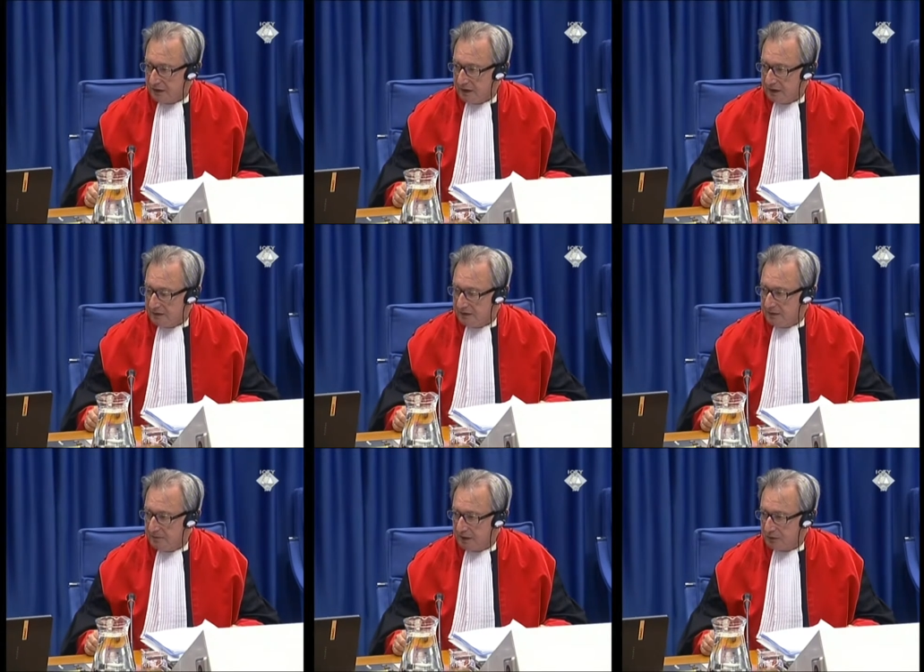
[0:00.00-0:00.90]
Nous avons
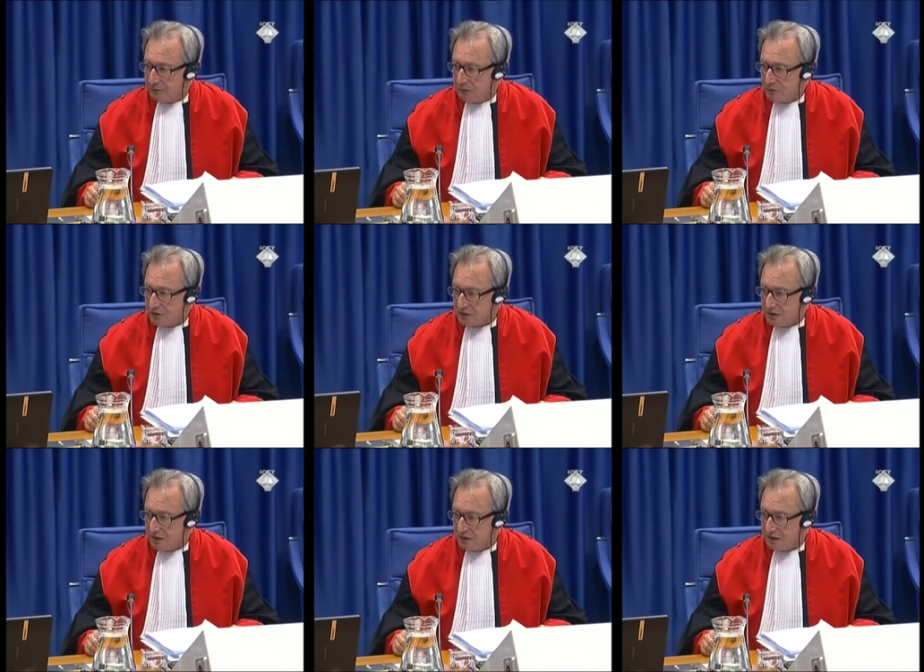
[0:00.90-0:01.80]
besoin d'entendre
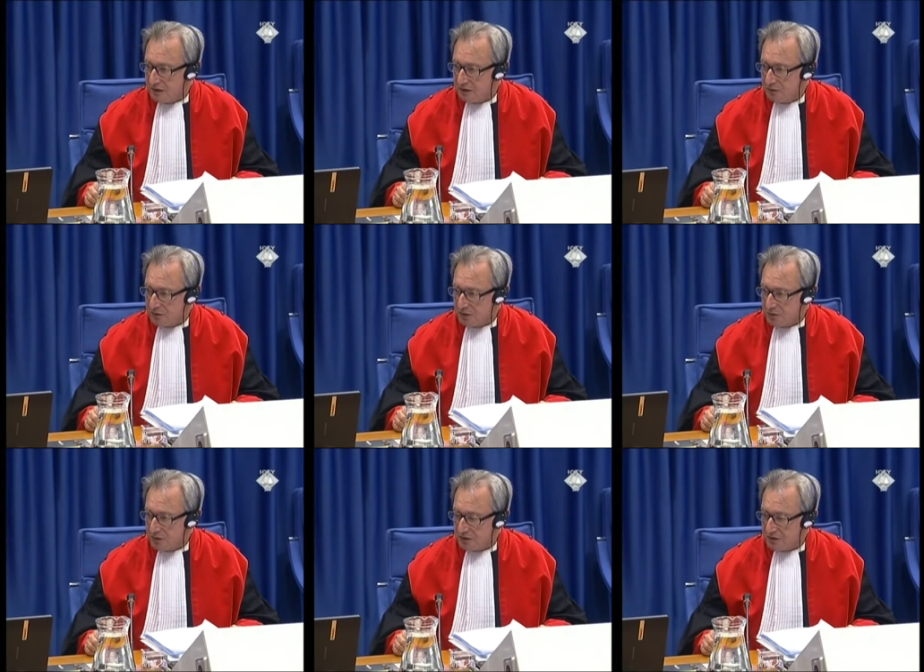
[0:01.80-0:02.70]
votre
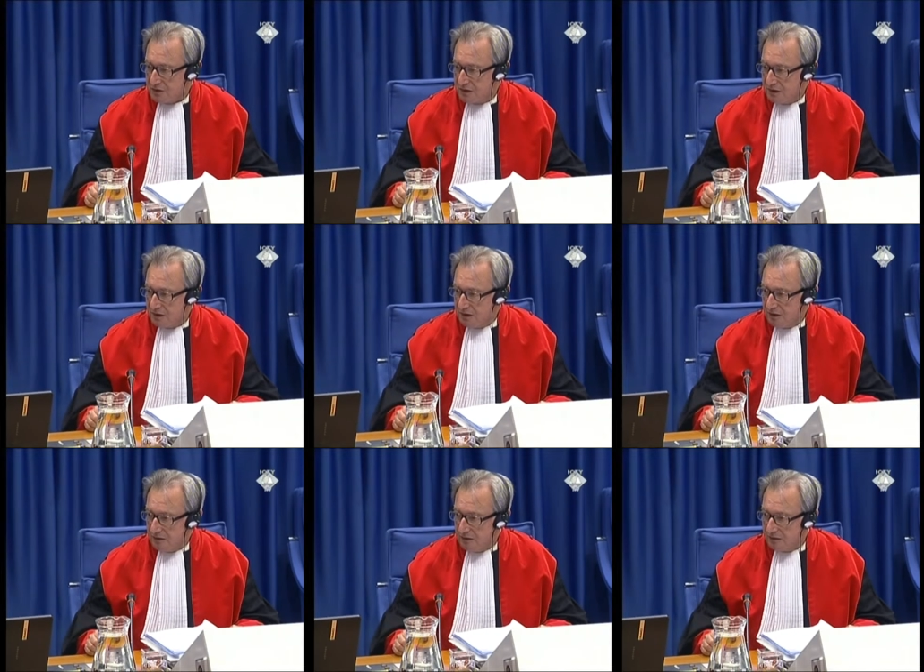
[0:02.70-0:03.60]
réponse et
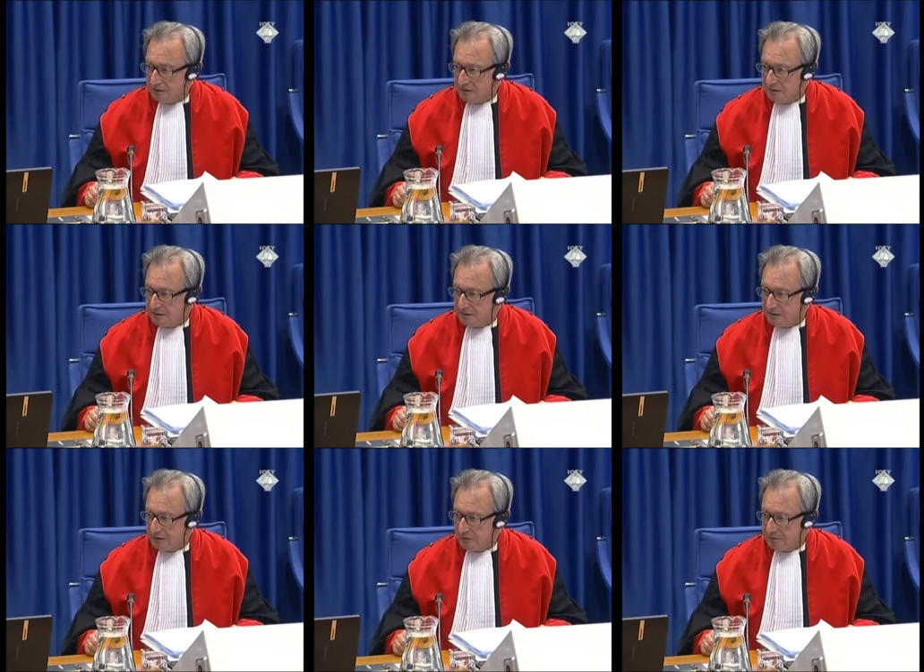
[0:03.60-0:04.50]
je constate
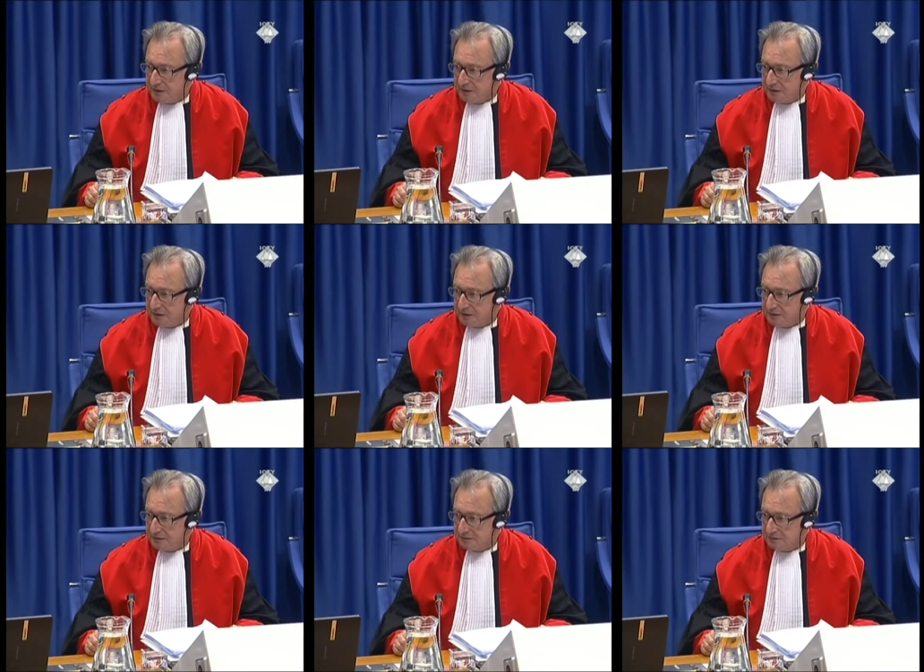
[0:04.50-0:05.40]
que les microphones ne sont
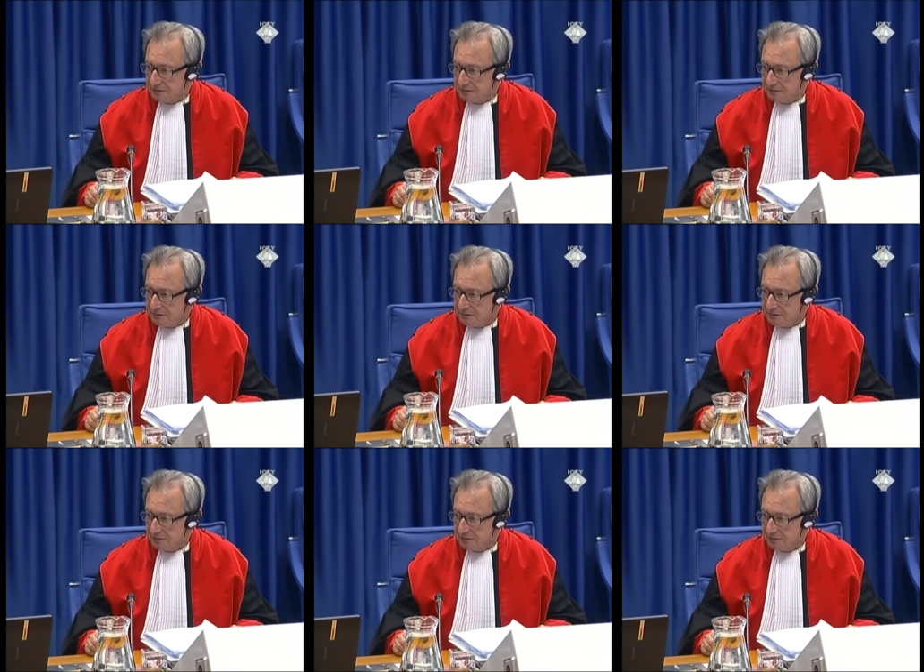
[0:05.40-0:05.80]
pas allumés.